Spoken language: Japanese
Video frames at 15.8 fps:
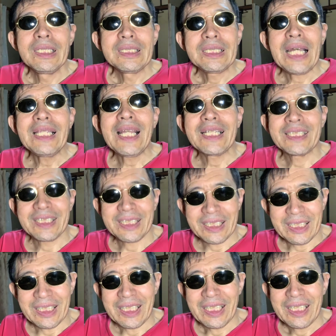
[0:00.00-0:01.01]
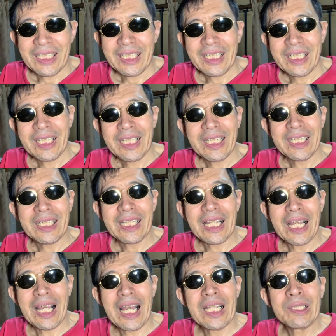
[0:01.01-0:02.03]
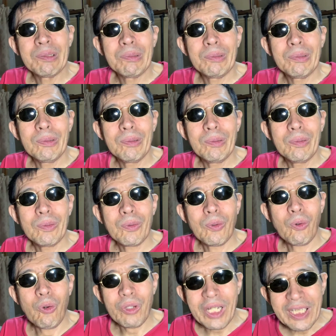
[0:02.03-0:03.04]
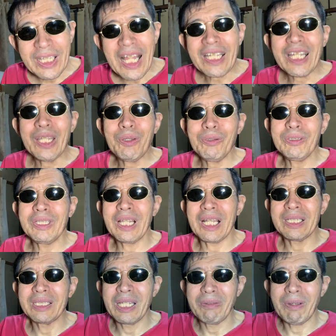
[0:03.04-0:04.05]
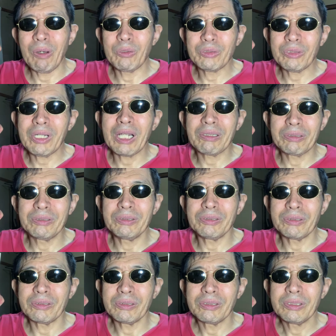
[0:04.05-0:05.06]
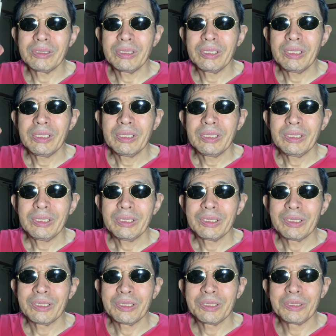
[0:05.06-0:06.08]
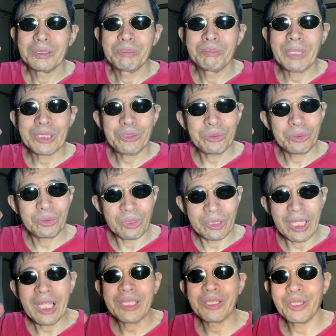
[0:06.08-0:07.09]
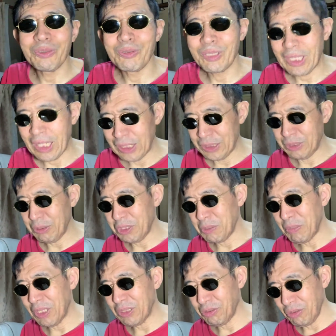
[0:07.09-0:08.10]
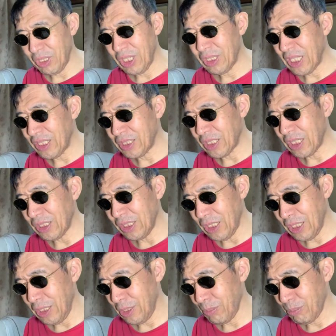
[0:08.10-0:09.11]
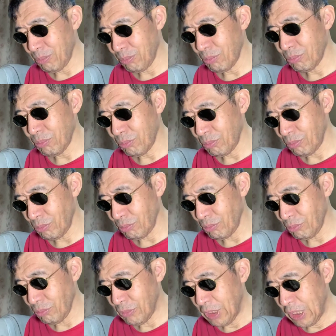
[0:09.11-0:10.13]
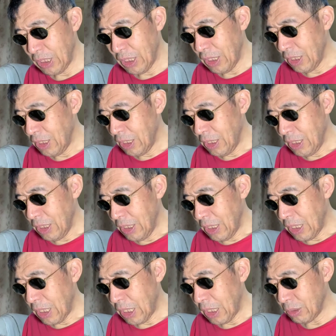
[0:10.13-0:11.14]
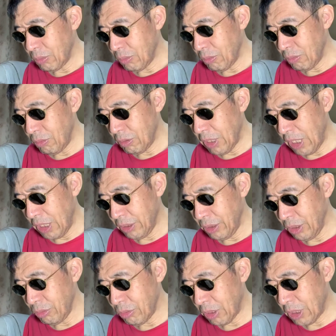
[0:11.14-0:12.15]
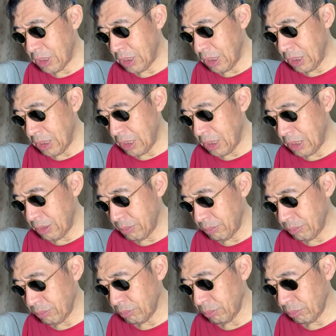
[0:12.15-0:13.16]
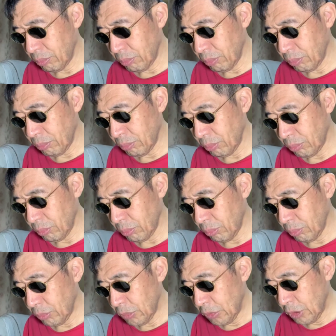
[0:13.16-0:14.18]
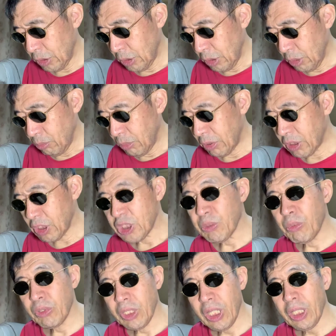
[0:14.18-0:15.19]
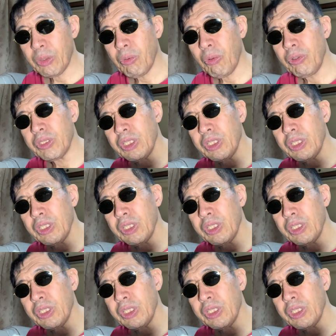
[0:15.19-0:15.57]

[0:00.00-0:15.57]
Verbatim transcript: ただしあのこれだけ読んだんではおそらくまあちょっとなっていう感じはしますよね確かにね。うんあの何て言うのかなうん私もね当